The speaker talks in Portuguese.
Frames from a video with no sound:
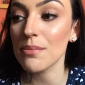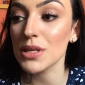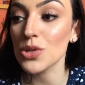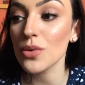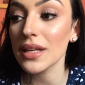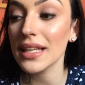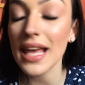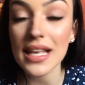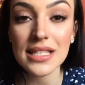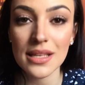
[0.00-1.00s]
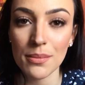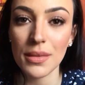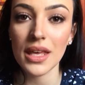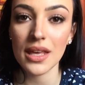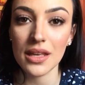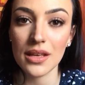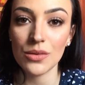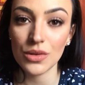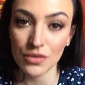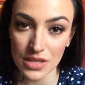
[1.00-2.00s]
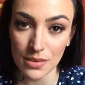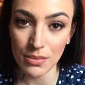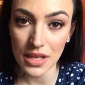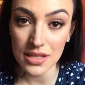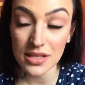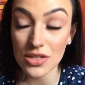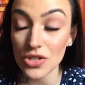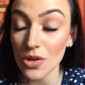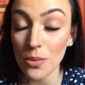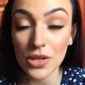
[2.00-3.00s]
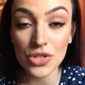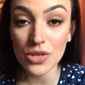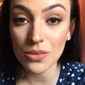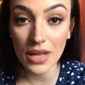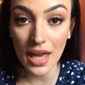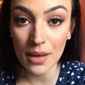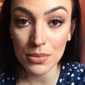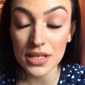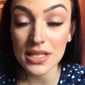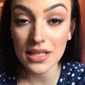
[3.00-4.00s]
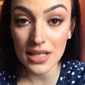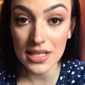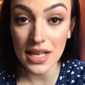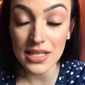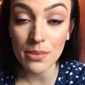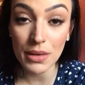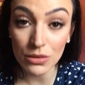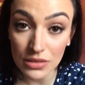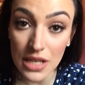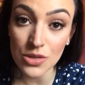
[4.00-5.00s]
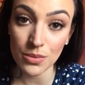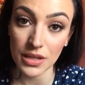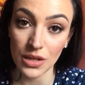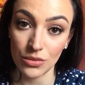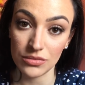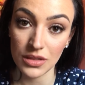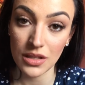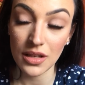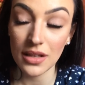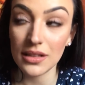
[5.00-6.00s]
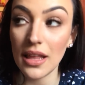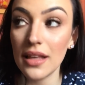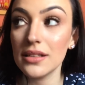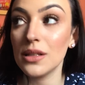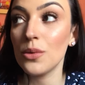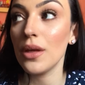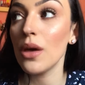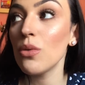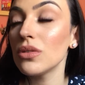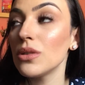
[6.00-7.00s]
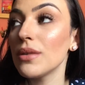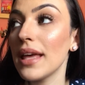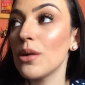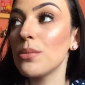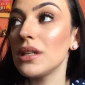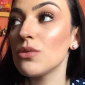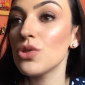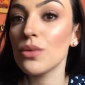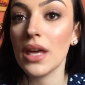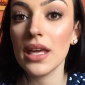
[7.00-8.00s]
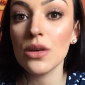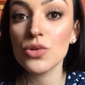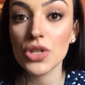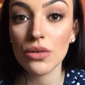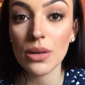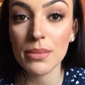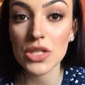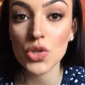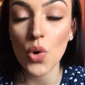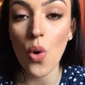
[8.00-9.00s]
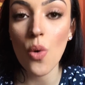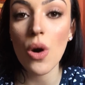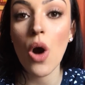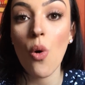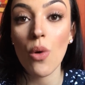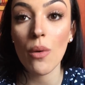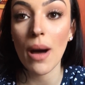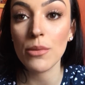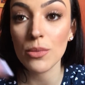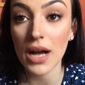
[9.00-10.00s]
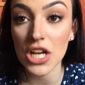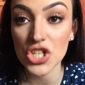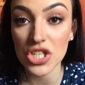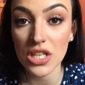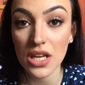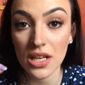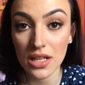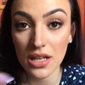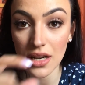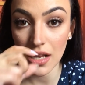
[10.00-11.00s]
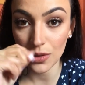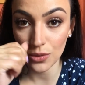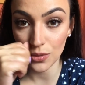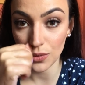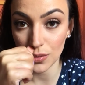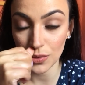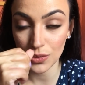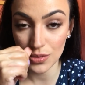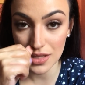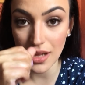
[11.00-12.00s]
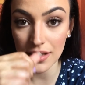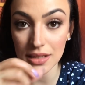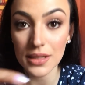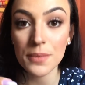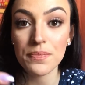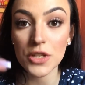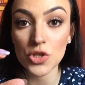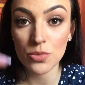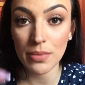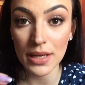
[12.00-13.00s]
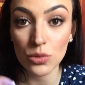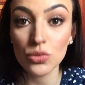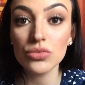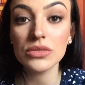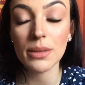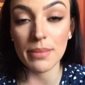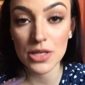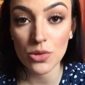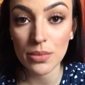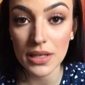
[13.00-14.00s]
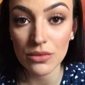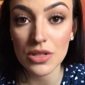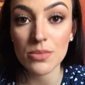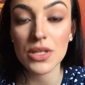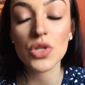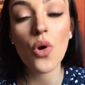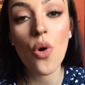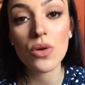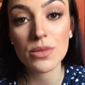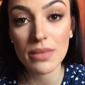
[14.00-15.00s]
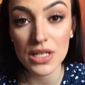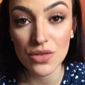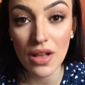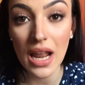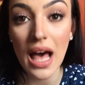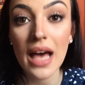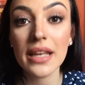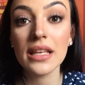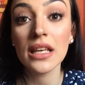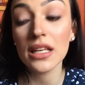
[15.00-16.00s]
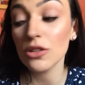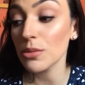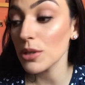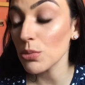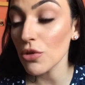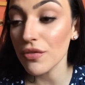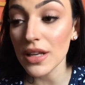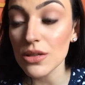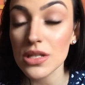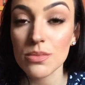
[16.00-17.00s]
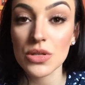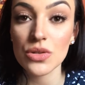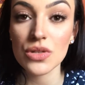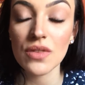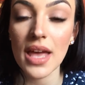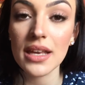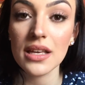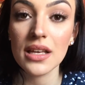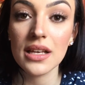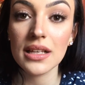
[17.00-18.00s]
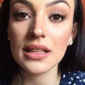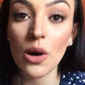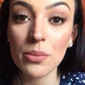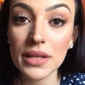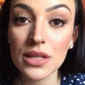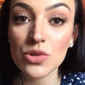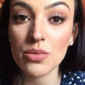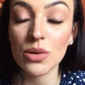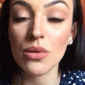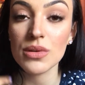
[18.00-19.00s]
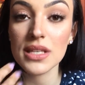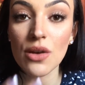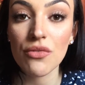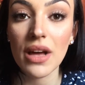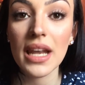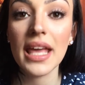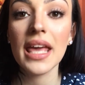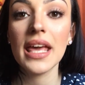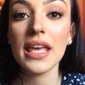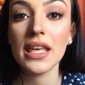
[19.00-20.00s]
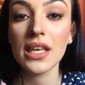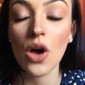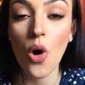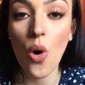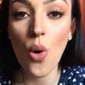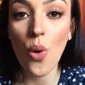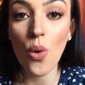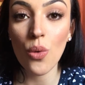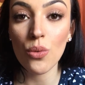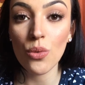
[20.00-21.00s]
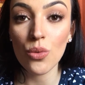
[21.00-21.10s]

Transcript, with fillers: a pessoa quer saber o que você pensa, geralmente não quer, porque se quisesse ia perguntar a sua opinião. Né? Então, eu, quando eu quero a opinião de alguém, eu chego na pessoa ou eu abro uma caixinha lá no, no Instagram de pergunta, peço a opinião das pessoas para elas falarem. Eu também não me ofendo se as pessoas vierem dar opinião sobre alguma coisa que eu falei ou